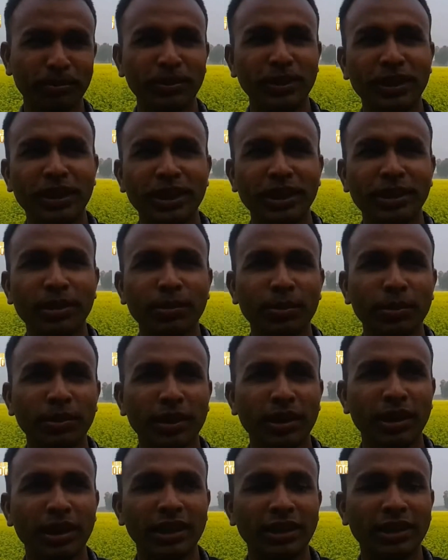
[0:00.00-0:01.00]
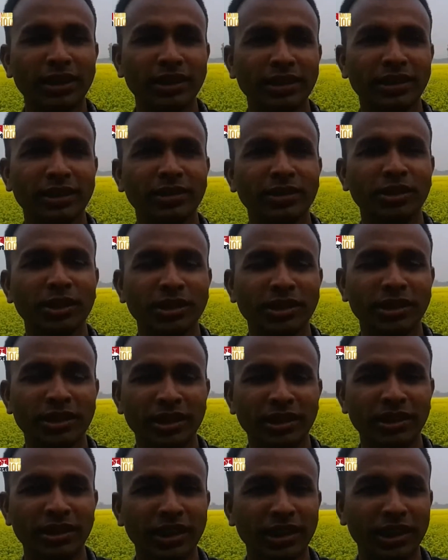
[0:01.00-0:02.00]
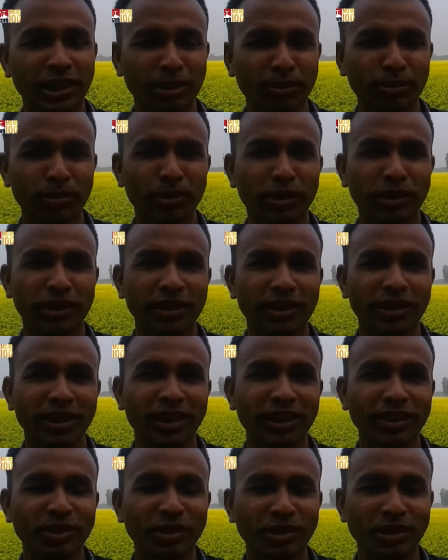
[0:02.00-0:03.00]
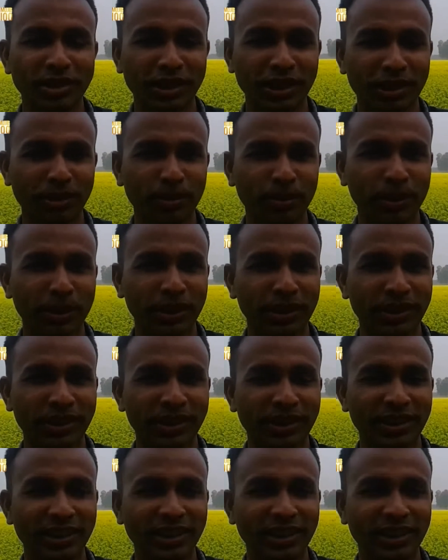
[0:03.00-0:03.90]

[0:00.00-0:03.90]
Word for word: বিঘে প্রায় দশ থেকে এগারো মন সরিষা হবে আর কি